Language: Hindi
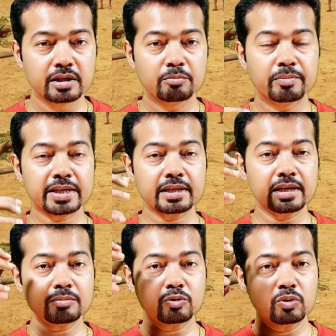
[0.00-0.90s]

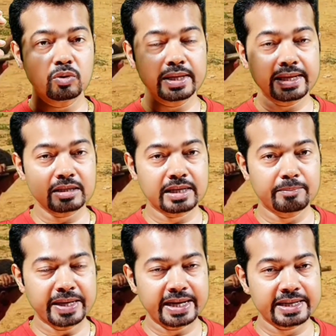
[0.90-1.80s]
मतलब वो एक
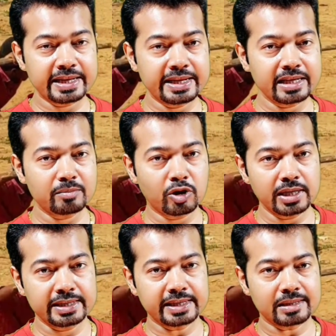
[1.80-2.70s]
बैट है एक
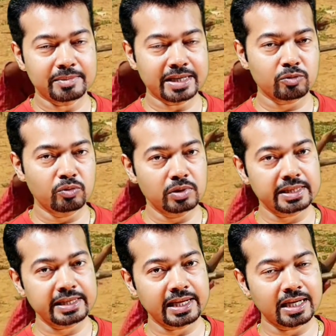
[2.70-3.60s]
बॉल है बट वो बोलता
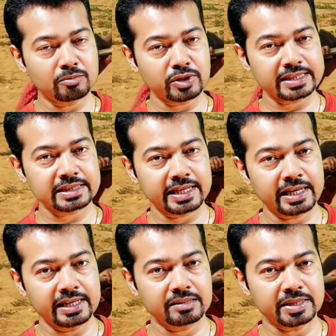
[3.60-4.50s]
नहीं हम तो ऐसे देखा
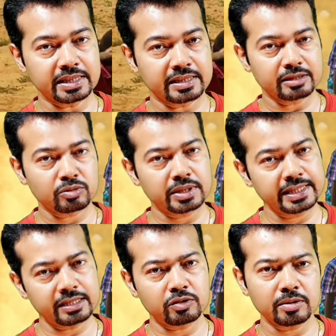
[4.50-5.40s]
नहीं कभी तो ठीक
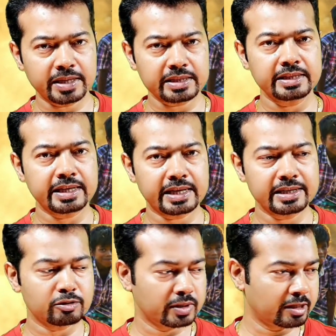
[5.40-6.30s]
है कोई बात नहीं देखा
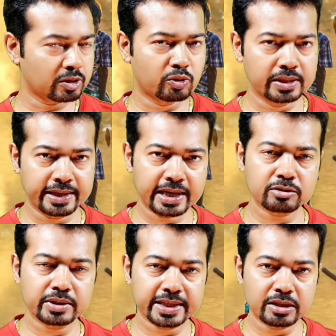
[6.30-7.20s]
नहीं तो ये गोली डरना
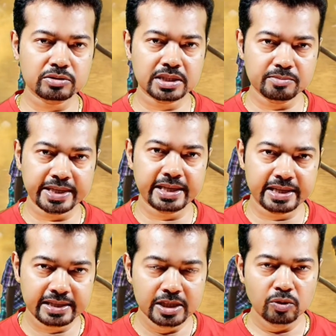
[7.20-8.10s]
तो देखे हो सेम तरीका
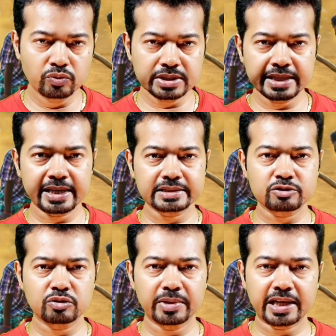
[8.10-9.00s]
है उसी तरीका से
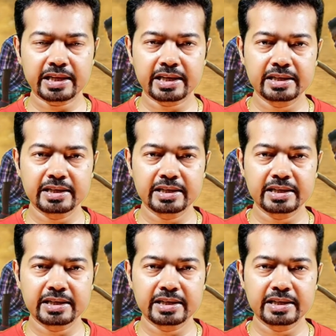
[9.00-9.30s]
इसको मारा जा रहा